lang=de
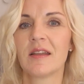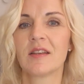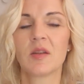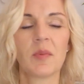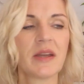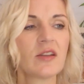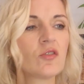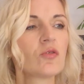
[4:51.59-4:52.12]

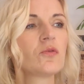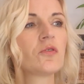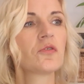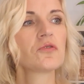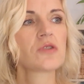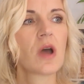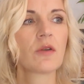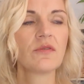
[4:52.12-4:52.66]
dabei
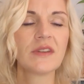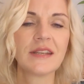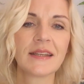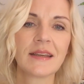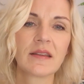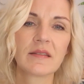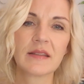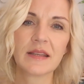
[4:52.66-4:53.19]
zuzuschauen, wie
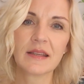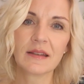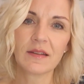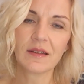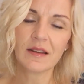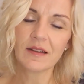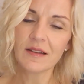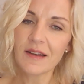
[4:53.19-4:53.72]
Dinge sich
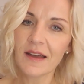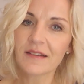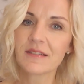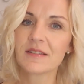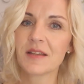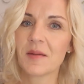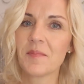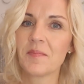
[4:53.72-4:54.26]

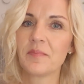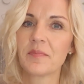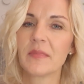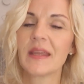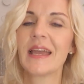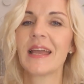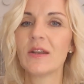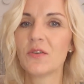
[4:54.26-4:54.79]
langsam
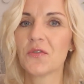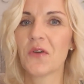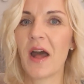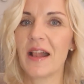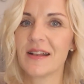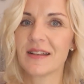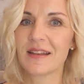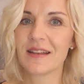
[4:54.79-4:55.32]

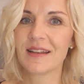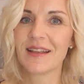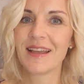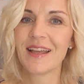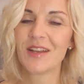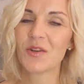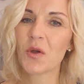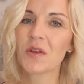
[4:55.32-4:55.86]
entfalten
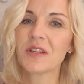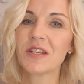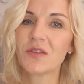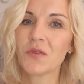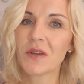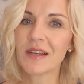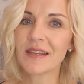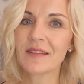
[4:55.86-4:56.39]
noch
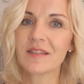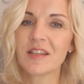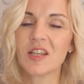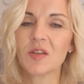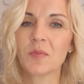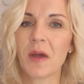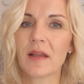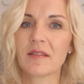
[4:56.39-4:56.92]
nicht wirklich
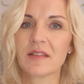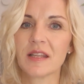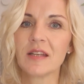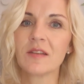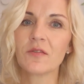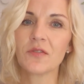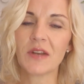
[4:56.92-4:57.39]
sichtbar sind.